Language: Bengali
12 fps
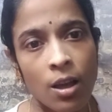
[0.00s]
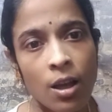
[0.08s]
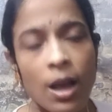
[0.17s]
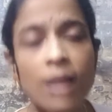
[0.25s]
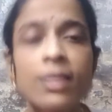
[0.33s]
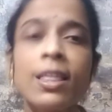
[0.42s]

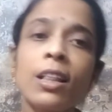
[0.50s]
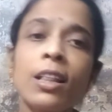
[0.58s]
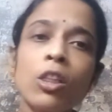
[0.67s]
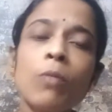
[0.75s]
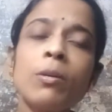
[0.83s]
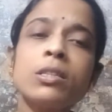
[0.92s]
আর
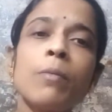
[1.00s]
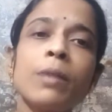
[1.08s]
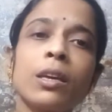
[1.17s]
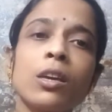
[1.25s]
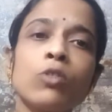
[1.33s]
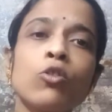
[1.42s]
দেখতেও যাবে
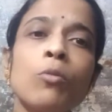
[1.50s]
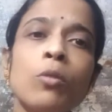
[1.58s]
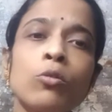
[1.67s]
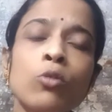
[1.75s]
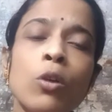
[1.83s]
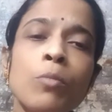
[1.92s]
কি তোর
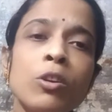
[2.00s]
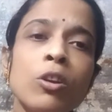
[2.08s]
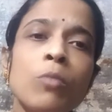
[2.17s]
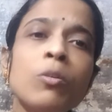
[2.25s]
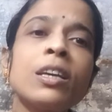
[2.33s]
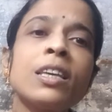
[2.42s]
তোর ভিডিওর
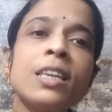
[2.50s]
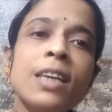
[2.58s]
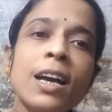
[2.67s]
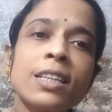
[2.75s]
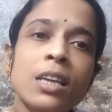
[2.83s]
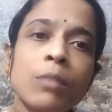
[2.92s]
মধ্যে কি
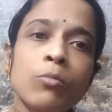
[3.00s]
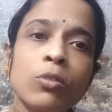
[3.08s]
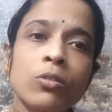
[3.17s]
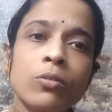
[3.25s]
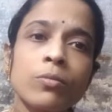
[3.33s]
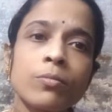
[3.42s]
আছে এমন
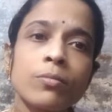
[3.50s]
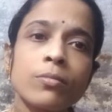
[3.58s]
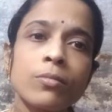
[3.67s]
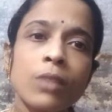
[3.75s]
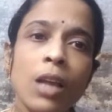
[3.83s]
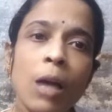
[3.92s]

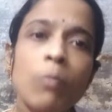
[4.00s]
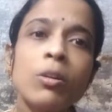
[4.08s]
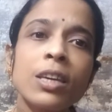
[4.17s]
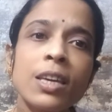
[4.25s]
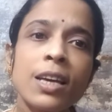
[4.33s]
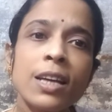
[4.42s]
এমন
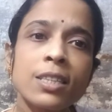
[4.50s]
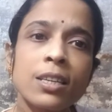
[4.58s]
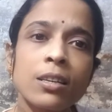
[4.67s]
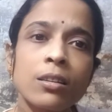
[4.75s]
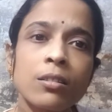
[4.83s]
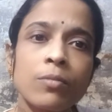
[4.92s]
কি আছে
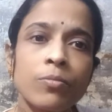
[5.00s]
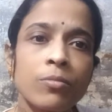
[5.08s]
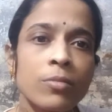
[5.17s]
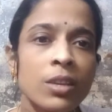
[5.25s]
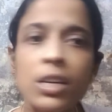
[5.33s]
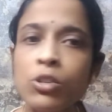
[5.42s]

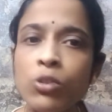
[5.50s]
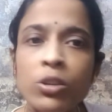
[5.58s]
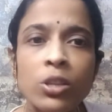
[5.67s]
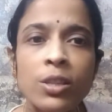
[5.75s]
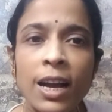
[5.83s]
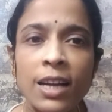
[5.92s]
কিছুই তো
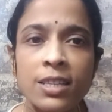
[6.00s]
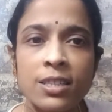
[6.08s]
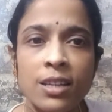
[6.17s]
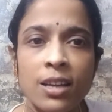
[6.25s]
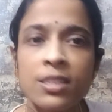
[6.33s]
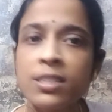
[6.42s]
দেখাস না
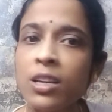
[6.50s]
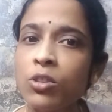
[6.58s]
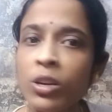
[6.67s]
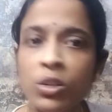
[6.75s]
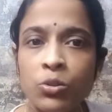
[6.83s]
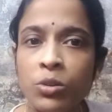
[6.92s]
নিজের তো
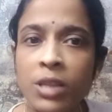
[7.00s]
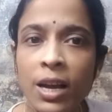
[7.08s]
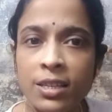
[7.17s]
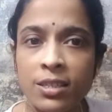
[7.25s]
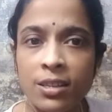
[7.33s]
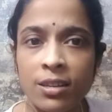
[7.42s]
কিছুই
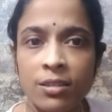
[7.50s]
দেখাস না